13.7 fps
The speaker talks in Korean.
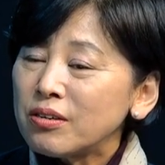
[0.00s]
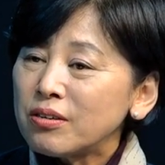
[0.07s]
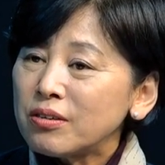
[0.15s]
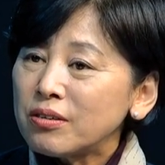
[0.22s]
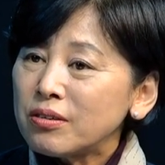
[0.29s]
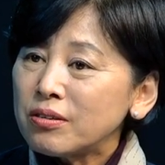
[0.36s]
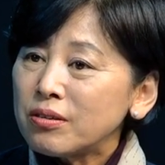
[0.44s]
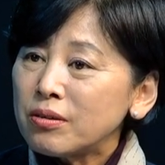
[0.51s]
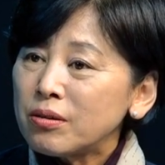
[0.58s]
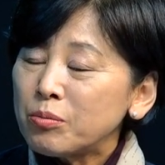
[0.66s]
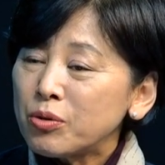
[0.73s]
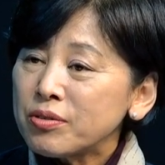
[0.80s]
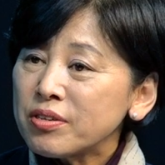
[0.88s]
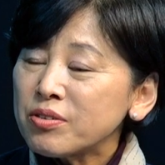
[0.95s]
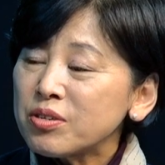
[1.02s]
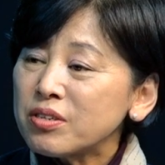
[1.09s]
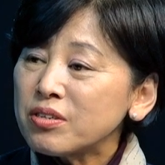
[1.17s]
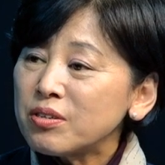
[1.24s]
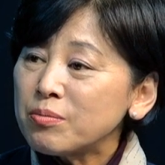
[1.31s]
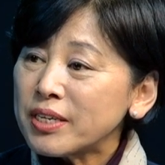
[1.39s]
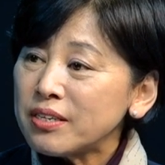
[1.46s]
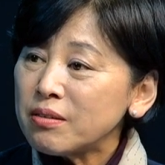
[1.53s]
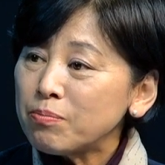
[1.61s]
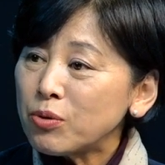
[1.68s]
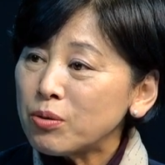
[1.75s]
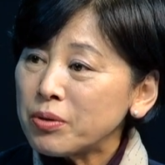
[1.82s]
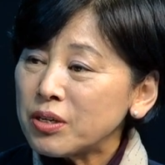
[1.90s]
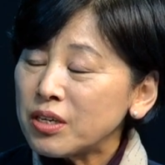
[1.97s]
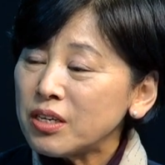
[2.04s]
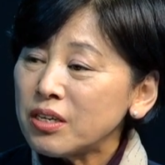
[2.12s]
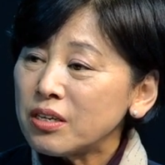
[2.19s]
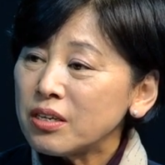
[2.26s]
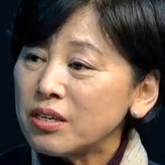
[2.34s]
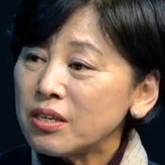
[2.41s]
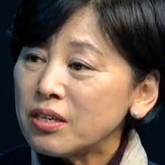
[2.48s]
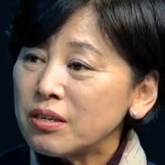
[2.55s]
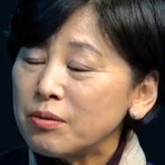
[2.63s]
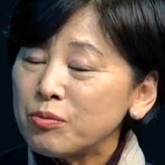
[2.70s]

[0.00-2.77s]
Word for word: 어, 뭐 최저임금 산입 범위 네.